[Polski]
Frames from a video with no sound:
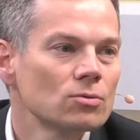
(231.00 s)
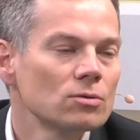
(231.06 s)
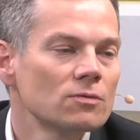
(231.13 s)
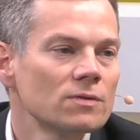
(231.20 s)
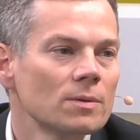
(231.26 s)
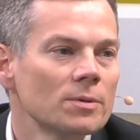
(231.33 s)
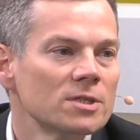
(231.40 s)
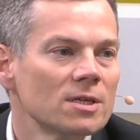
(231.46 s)

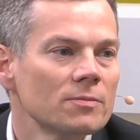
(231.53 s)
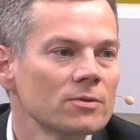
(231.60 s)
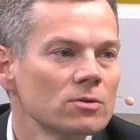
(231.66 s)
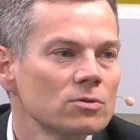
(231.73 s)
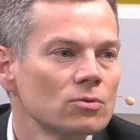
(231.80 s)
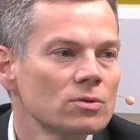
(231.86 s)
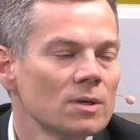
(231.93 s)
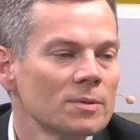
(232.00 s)
skutków nie będzie na
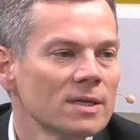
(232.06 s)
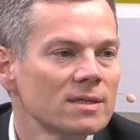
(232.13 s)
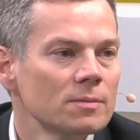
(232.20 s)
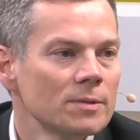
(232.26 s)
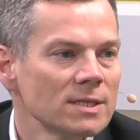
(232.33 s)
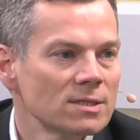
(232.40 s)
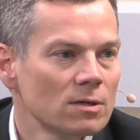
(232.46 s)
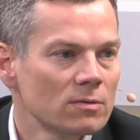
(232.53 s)
pewno skutkiem
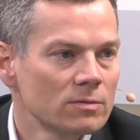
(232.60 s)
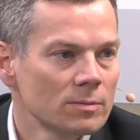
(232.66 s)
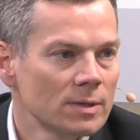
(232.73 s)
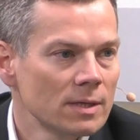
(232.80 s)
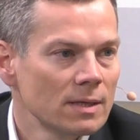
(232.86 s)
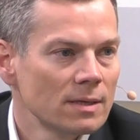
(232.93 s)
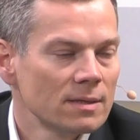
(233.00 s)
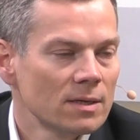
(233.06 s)
natychmiastowym.
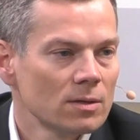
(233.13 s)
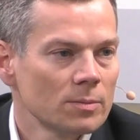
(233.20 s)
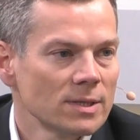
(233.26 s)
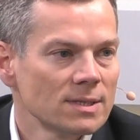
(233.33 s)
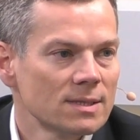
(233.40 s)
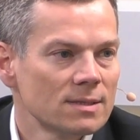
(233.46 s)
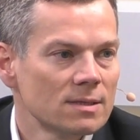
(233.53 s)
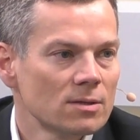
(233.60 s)

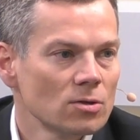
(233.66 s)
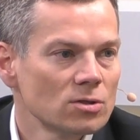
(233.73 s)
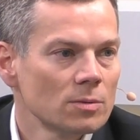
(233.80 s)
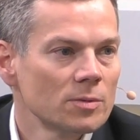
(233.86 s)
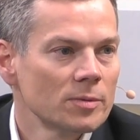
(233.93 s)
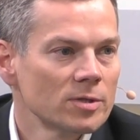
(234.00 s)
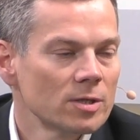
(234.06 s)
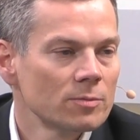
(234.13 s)
Natomiast to, co
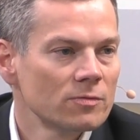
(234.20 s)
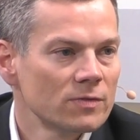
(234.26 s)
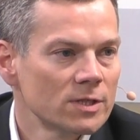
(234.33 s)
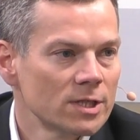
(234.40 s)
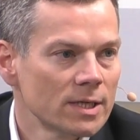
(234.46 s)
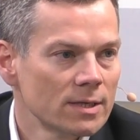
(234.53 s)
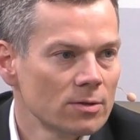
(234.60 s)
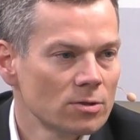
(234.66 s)
my będziemy
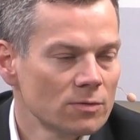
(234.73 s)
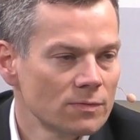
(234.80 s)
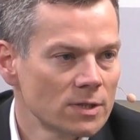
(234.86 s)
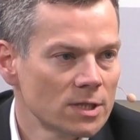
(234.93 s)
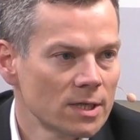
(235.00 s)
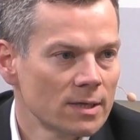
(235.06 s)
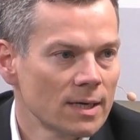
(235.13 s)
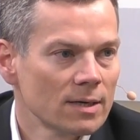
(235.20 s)
widzieli,
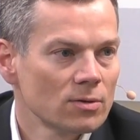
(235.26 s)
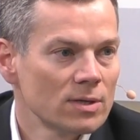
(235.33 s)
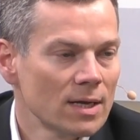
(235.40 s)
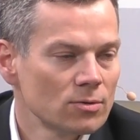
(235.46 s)
oczywiście jako